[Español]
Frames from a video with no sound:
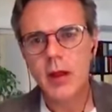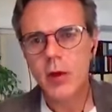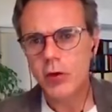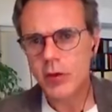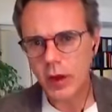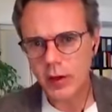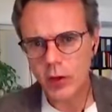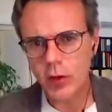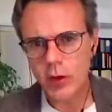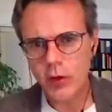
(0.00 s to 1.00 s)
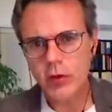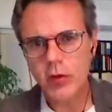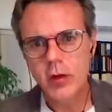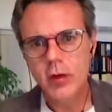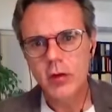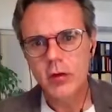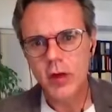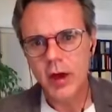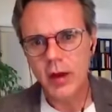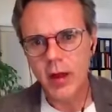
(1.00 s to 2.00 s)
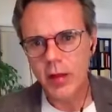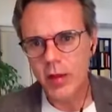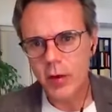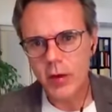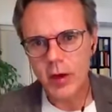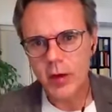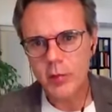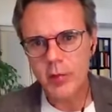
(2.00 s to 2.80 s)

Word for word: Los territorios, sean naciones,